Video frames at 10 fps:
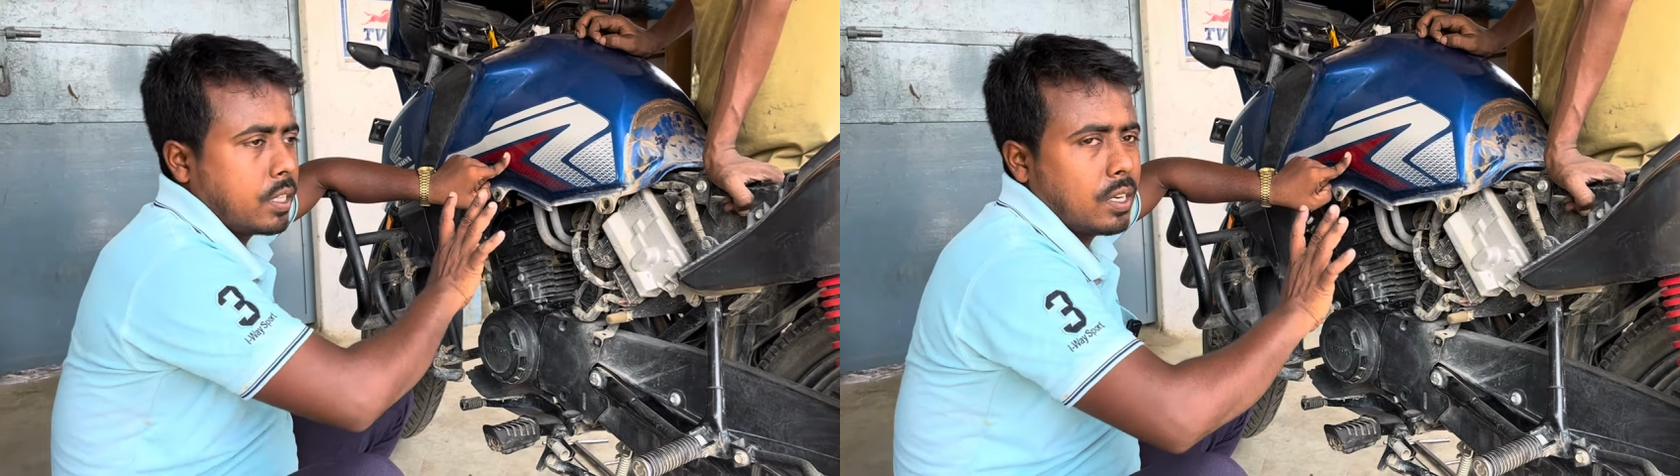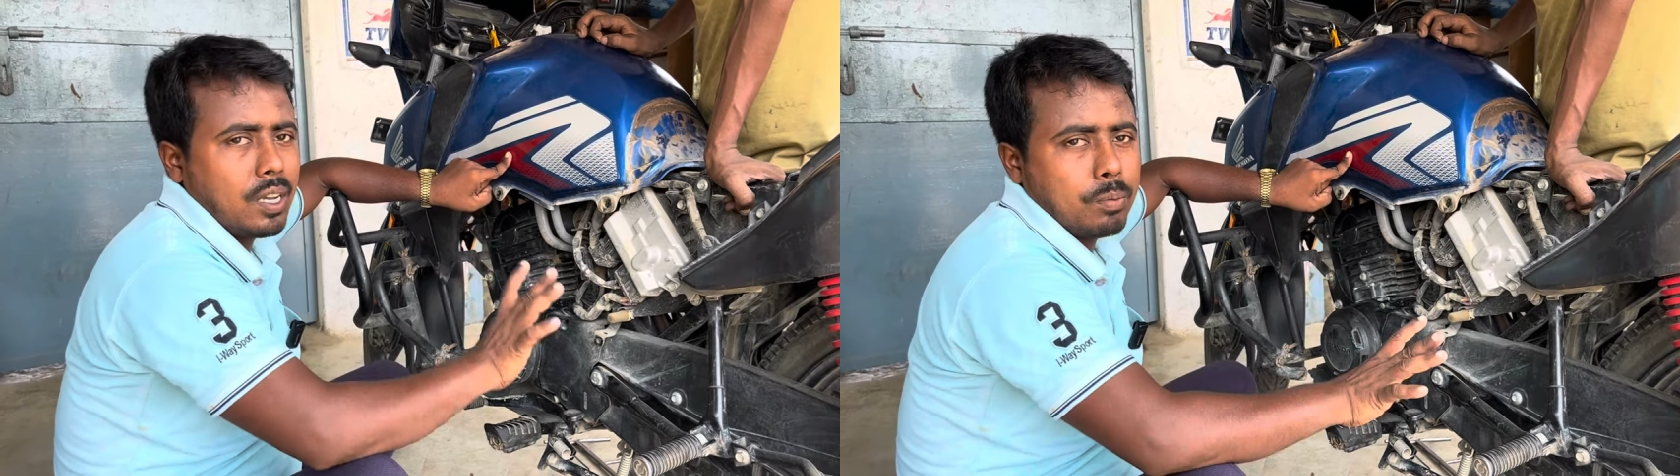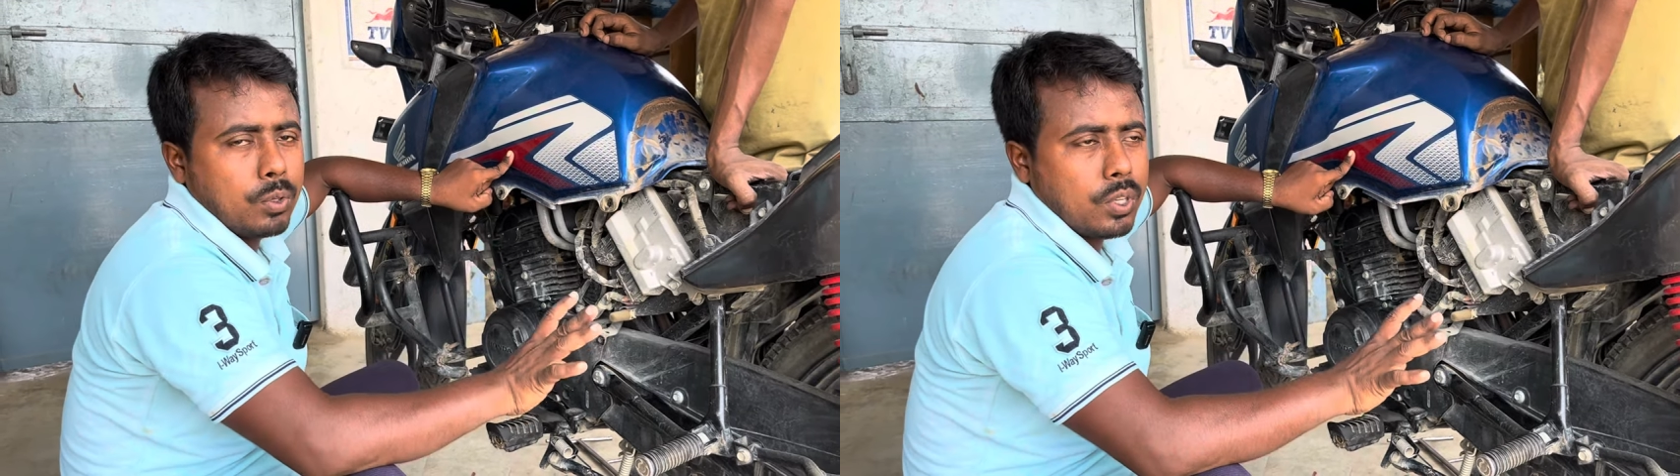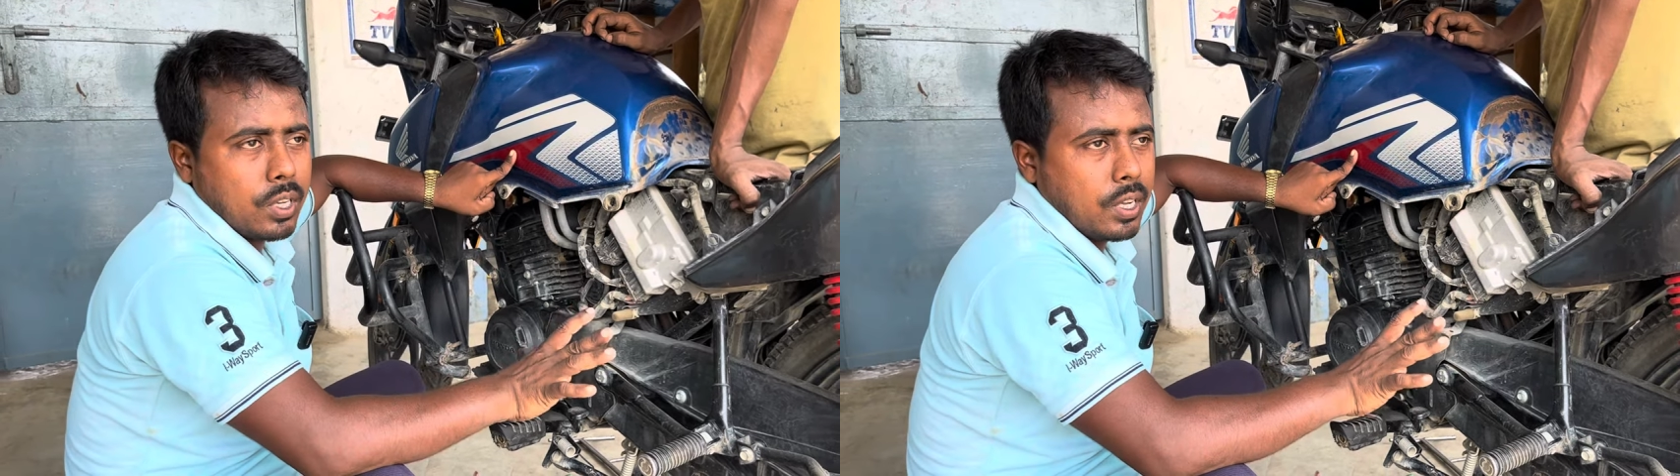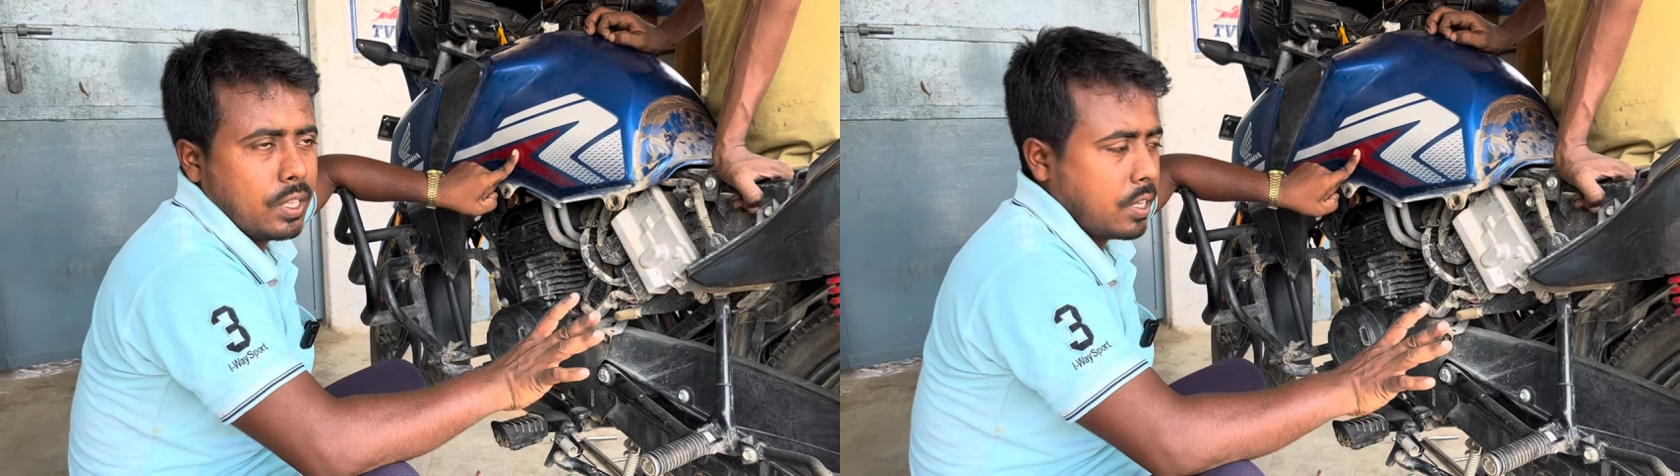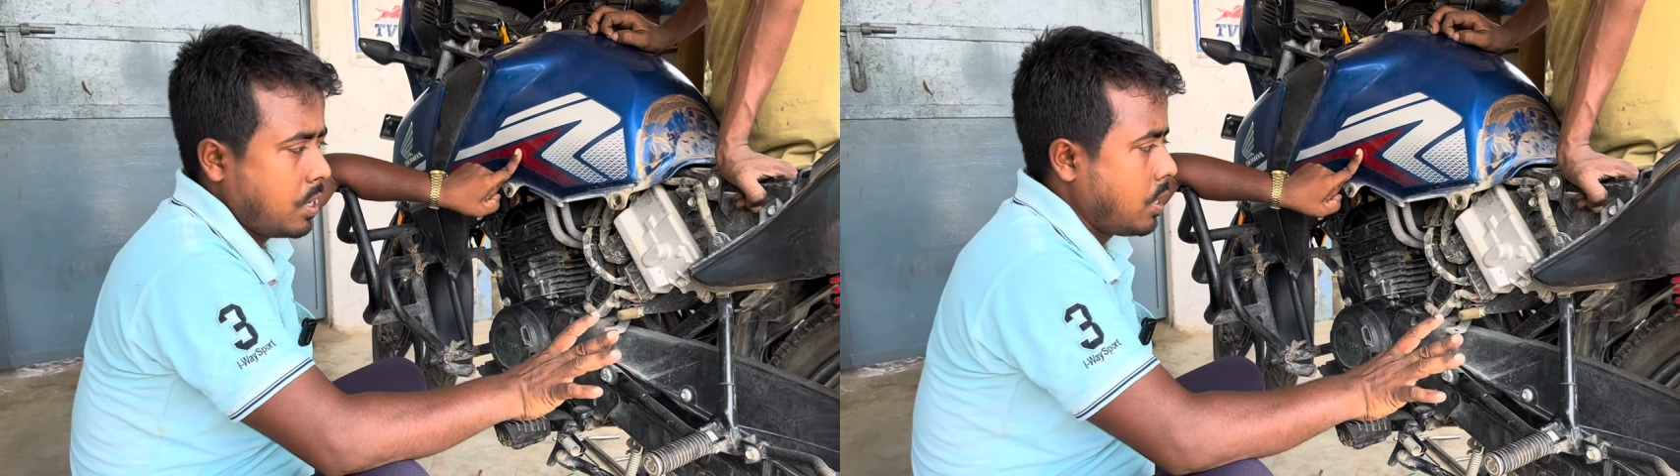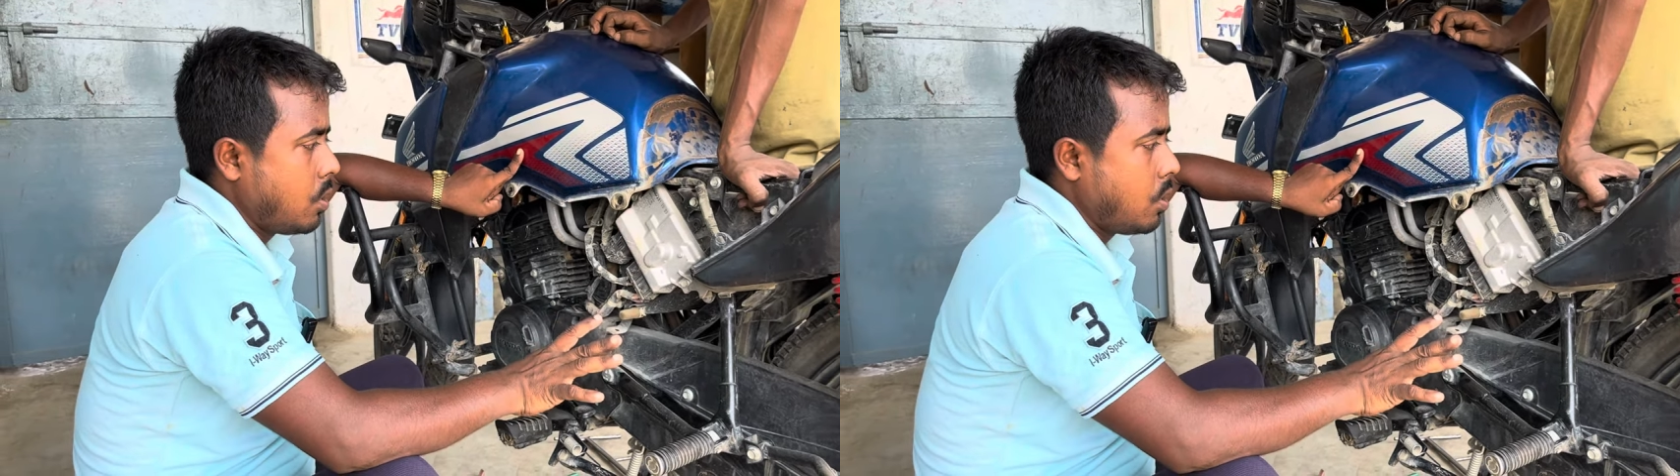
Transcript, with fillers: तक ना पहुँच सके गंदगी